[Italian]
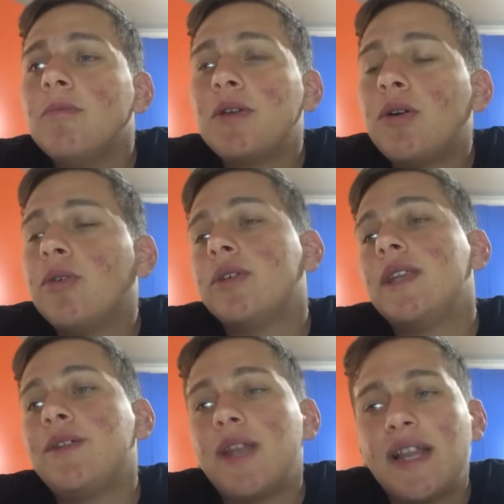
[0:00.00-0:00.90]
Però
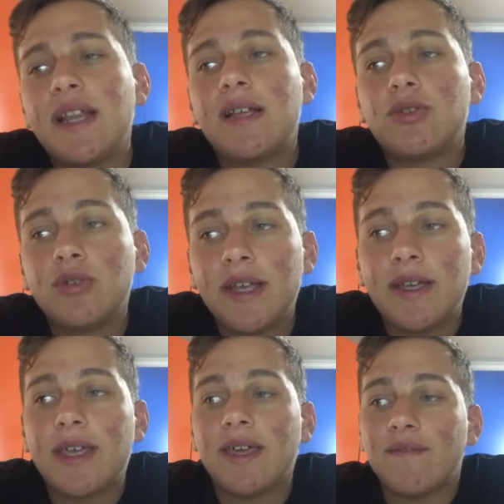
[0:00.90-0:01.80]

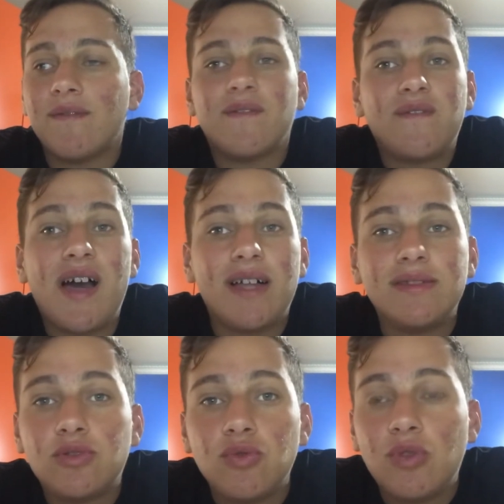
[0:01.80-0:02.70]
l'allenatore che fa
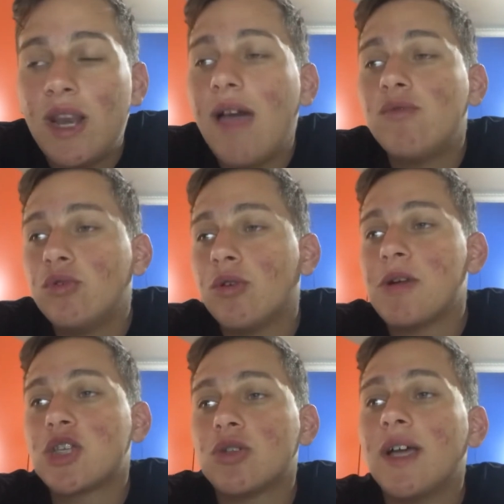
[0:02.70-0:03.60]
tutto il lavoro,
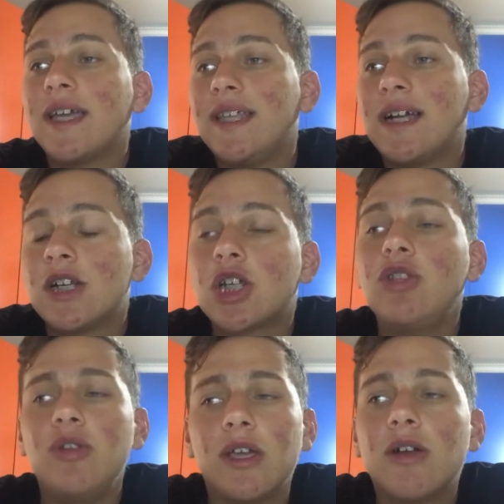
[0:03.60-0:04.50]
ma ci sono anche dei
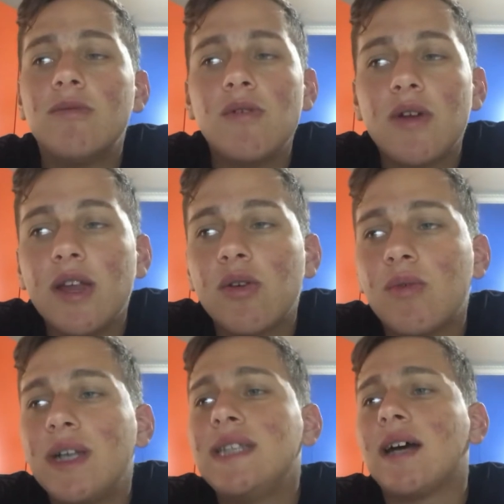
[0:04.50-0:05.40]
calciatori che comunque hanno
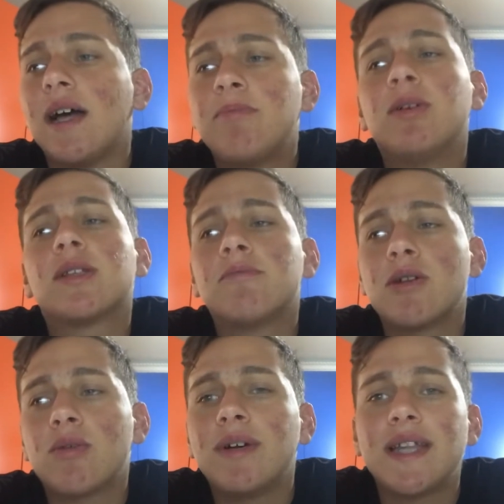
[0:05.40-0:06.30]
qualità e
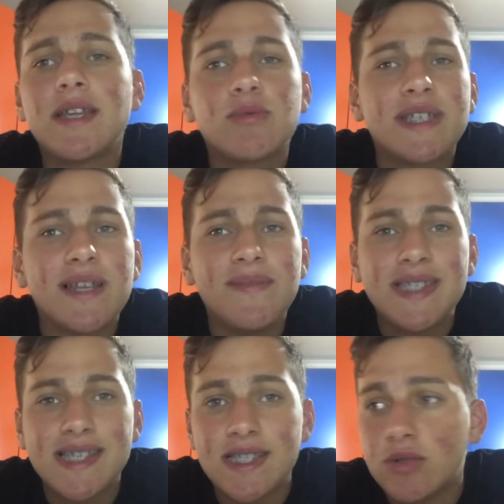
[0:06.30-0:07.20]
potrebbero guadagnare una
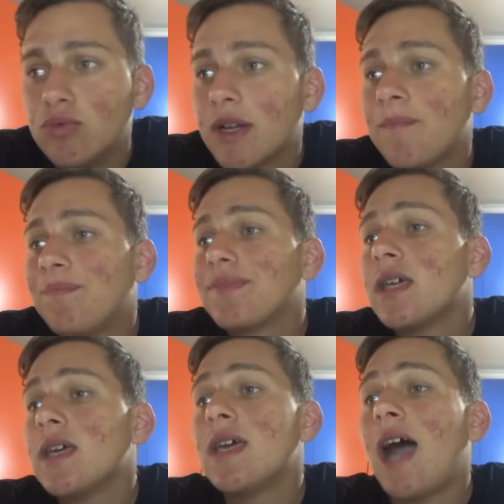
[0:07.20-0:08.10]
salvezza sicura.
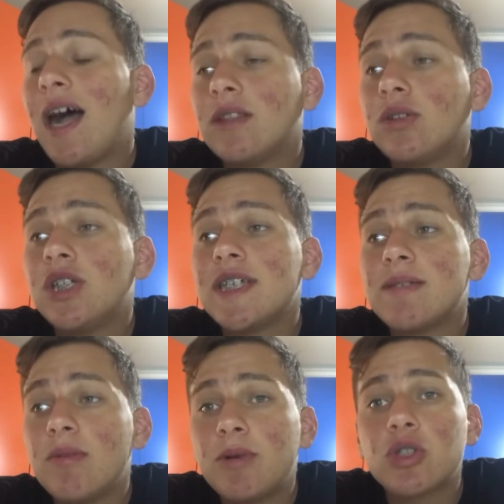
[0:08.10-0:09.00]
Al
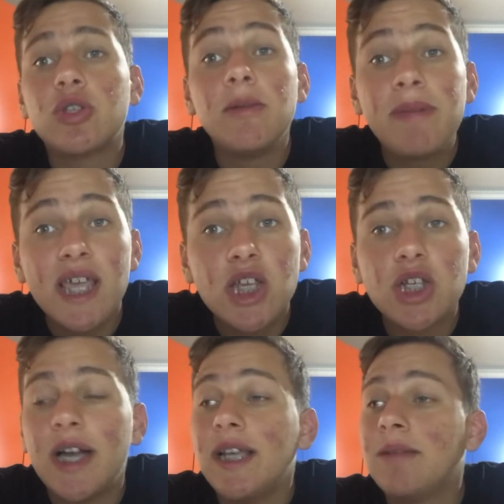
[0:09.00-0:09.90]
dodicesimo posto il
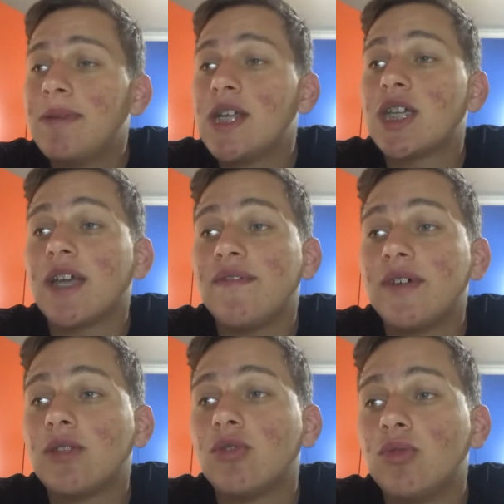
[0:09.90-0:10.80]
Brescia, il Brescia che ha
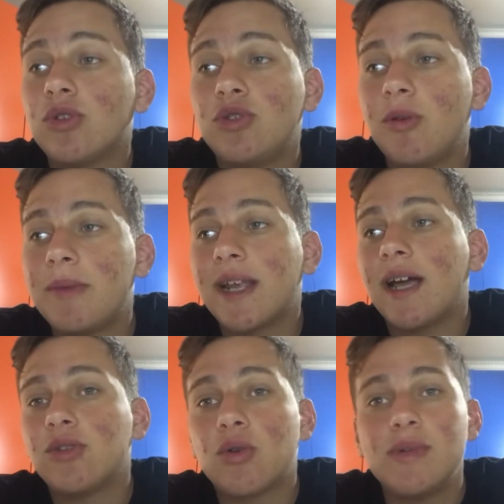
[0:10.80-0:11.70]
fatto un ottimo
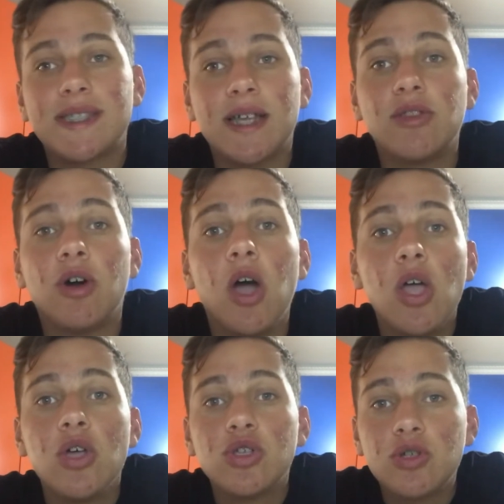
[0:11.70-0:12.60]
mercato acquistando
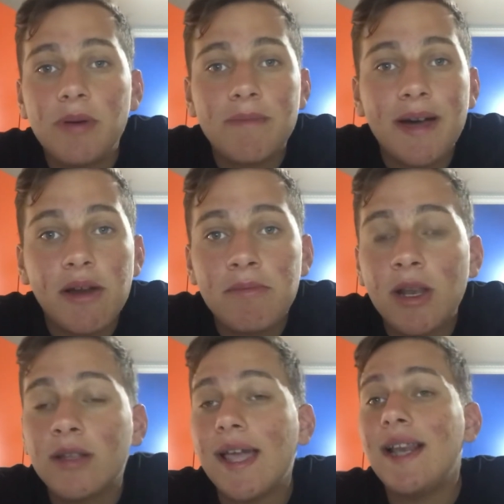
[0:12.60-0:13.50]
Super Mario
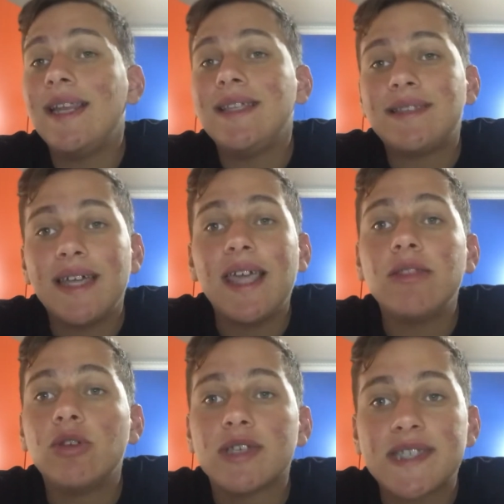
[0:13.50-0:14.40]
Balotelli,
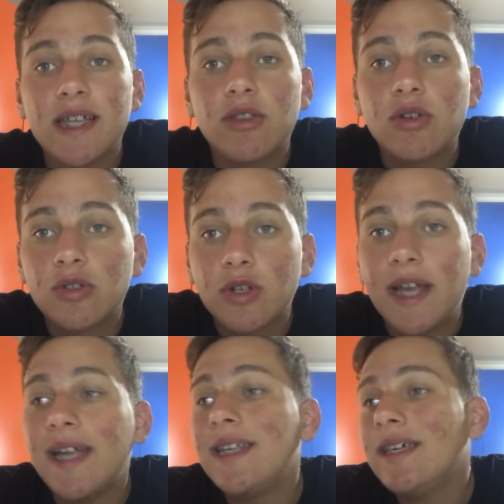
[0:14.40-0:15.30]
tenendo Sandro
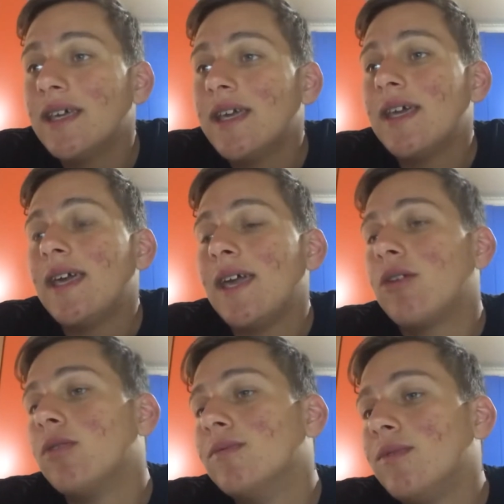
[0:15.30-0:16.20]
Tonali e
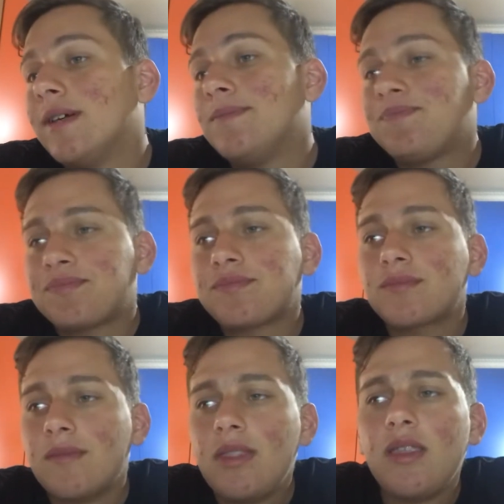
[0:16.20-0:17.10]
comunque
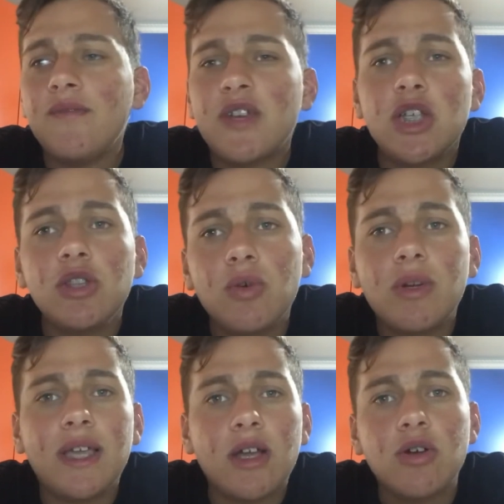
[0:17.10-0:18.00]
facendo
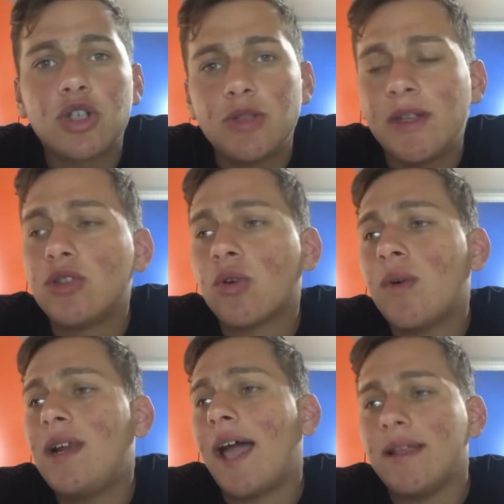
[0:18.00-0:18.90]
qualche accorgimento
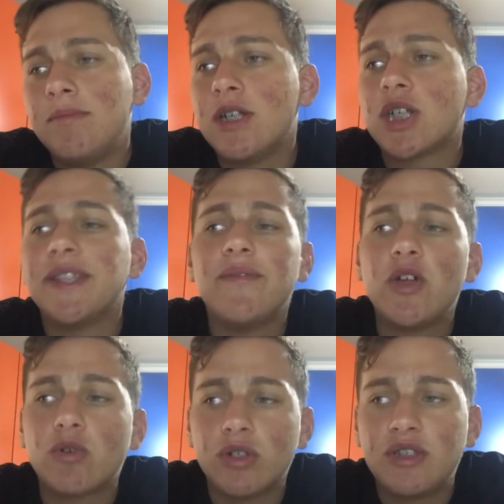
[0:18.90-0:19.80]
qua e là, il Breccia è
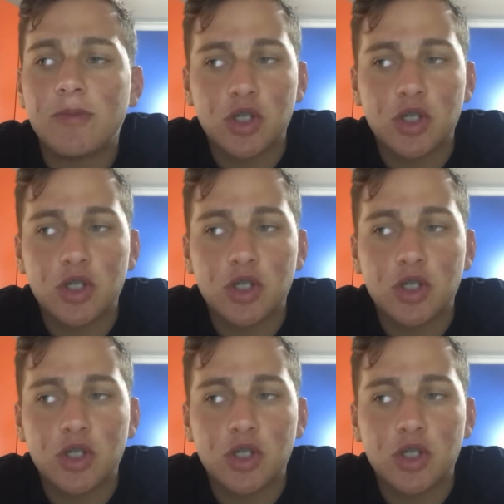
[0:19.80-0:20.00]
davvero un'ottima